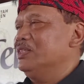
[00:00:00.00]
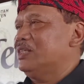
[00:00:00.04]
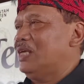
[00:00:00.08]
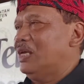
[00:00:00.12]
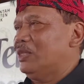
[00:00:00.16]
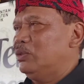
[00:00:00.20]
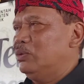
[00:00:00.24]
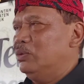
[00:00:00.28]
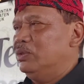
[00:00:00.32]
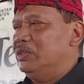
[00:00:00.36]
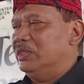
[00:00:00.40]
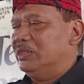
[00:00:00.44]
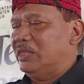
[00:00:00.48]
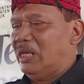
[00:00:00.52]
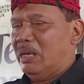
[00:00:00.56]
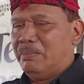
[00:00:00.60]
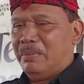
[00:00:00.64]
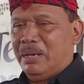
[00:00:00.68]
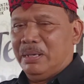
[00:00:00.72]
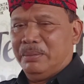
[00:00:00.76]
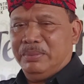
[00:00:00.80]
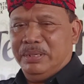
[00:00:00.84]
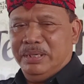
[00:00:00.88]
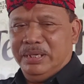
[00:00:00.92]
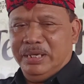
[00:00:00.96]
Satu di
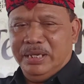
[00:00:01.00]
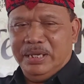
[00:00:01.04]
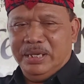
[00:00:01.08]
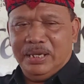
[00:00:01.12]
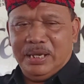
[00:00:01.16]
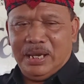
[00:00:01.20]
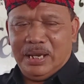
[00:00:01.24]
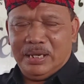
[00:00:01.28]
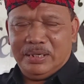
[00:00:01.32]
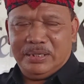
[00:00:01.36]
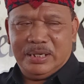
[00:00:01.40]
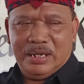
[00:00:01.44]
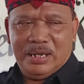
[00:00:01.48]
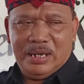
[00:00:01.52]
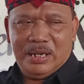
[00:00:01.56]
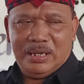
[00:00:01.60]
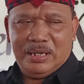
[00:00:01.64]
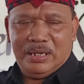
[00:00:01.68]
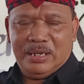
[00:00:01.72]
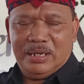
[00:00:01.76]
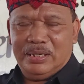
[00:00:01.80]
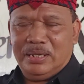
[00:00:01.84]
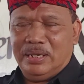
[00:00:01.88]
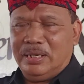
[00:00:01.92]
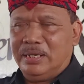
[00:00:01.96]
Taman Mini, ada
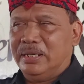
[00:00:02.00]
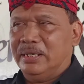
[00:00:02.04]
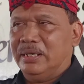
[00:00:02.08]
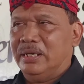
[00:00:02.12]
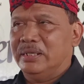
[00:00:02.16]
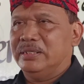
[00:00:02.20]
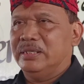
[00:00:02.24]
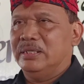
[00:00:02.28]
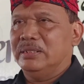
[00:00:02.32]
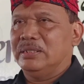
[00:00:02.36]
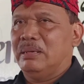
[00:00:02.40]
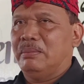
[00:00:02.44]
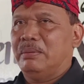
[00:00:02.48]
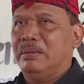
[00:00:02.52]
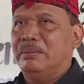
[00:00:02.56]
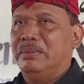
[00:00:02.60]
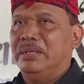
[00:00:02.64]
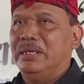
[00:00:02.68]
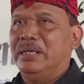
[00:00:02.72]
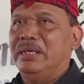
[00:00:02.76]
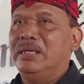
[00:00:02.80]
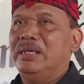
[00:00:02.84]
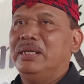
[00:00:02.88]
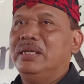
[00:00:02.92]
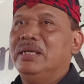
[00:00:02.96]
kira di Taman
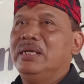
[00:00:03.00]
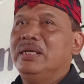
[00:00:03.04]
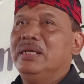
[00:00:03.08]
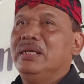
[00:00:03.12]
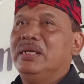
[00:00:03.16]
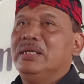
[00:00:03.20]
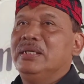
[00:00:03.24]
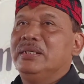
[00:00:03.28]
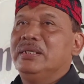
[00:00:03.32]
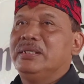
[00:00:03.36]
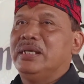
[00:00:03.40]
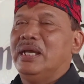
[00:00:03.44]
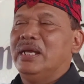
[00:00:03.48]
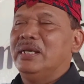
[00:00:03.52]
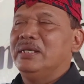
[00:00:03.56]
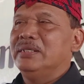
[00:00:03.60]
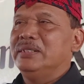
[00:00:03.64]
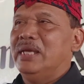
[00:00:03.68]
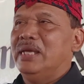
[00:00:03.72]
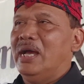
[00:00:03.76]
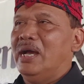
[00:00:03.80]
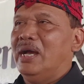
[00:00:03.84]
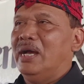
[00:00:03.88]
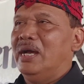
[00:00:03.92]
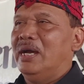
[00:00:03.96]
Mini, dan
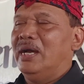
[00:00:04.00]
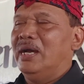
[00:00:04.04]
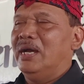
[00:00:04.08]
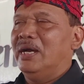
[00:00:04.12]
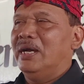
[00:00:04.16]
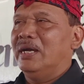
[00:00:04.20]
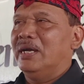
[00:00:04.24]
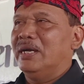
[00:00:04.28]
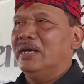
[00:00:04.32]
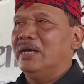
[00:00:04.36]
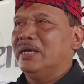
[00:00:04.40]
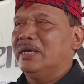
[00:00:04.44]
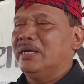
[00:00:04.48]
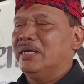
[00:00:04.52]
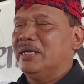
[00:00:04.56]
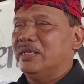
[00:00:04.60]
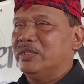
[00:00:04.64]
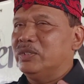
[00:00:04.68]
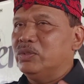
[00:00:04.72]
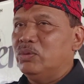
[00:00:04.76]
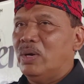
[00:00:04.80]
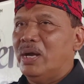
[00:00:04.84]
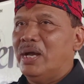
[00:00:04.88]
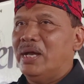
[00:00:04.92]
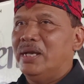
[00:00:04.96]
yang
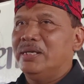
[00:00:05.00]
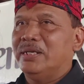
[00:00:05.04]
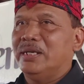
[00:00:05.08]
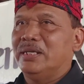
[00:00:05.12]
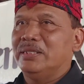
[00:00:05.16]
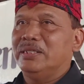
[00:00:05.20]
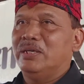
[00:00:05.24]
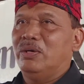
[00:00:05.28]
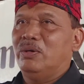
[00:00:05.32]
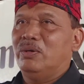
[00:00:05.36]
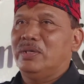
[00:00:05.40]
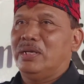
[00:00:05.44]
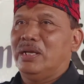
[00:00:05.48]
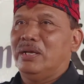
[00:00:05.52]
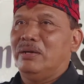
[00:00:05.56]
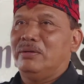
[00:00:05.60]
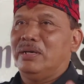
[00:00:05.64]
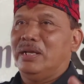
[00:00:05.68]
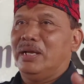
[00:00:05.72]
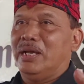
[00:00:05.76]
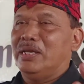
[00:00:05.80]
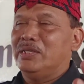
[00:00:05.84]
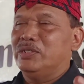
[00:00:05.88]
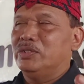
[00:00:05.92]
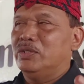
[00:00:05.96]
kedua nanti
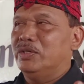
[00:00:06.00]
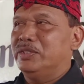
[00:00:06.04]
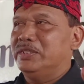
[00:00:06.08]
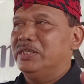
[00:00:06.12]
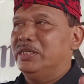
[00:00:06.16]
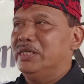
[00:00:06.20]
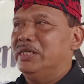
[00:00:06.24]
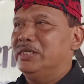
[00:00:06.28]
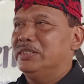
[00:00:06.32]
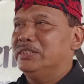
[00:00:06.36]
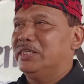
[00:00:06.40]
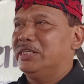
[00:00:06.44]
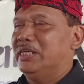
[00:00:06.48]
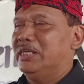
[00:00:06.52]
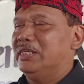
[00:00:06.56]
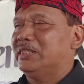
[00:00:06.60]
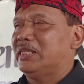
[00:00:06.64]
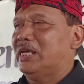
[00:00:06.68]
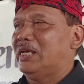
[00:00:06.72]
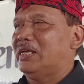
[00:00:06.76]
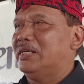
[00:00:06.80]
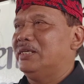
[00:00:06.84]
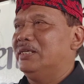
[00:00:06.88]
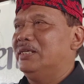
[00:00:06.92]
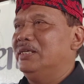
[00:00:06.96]
orang-orang Nganjuk di
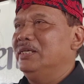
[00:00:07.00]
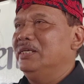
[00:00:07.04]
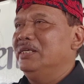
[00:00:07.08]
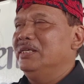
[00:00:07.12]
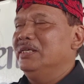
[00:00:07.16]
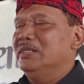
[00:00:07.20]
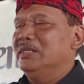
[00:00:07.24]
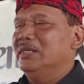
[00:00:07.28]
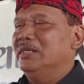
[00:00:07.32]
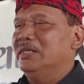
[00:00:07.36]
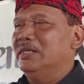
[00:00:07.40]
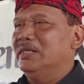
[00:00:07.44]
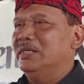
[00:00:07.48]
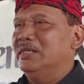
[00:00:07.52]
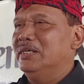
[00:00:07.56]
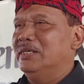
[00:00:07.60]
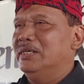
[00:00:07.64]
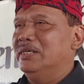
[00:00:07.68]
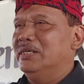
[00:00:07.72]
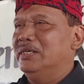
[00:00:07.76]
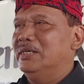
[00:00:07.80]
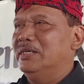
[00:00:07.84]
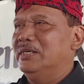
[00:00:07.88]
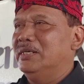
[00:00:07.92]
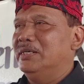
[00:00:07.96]
sekitar
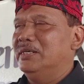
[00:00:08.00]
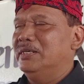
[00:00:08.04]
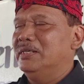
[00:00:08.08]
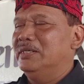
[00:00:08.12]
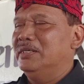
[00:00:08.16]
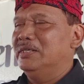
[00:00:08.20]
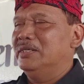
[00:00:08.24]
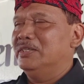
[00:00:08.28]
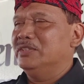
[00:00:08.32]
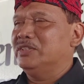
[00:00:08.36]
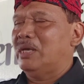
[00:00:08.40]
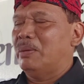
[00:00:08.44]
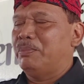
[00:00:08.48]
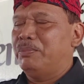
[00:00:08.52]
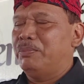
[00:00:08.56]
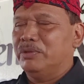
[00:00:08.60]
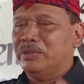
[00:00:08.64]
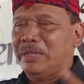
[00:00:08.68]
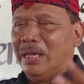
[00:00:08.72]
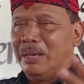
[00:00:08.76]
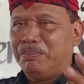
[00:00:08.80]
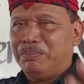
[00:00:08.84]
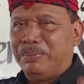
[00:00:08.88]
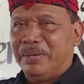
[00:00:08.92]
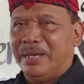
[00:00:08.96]
uh,
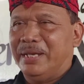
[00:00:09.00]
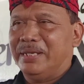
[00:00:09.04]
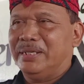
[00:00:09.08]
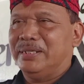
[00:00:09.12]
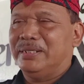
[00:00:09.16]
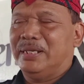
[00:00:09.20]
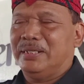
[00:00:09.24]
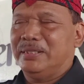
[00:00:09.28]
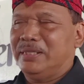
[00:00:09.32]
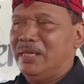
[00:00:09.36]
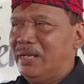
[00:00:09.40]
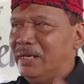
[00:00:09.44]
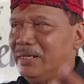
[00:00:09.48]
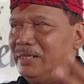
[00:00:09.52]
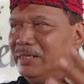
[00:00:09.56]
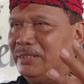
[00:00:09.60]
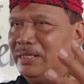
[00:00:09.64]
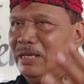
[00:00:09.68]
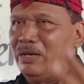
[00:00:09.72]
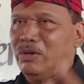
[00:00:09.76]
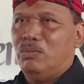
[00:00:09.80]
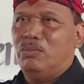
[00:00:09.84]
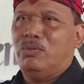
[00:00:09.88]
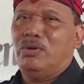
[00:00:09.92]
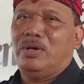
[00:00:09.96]
Jabodetabek nanti akan
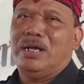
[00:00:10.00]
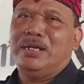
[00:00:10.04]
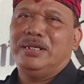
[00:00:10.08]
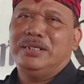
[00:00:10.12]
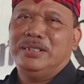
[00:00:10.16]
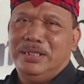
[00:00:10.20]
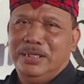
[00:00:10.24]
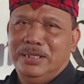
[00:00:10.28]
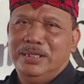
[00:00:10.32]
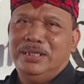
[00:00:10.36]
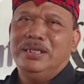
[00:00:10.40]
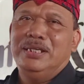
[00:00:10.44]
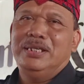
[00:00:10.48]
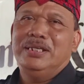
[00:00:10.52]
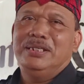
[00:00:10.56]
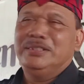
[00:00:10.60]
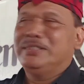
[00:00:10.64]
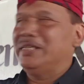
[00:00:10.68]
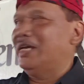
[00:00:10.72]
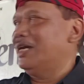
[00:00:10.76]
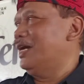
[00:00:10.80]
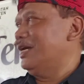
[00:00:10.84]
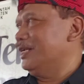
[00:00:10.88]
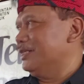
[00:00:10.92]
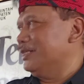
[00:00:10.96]
kita kumpulkan di
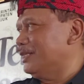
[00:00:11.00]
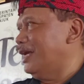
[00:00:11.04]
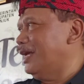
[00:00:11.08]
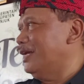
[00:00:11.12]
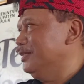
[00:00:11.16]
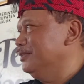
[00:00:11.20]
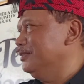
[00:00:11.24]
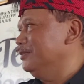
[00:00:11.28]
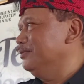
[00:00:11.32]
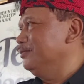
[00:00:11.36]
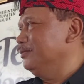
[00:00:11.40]
Jakarta.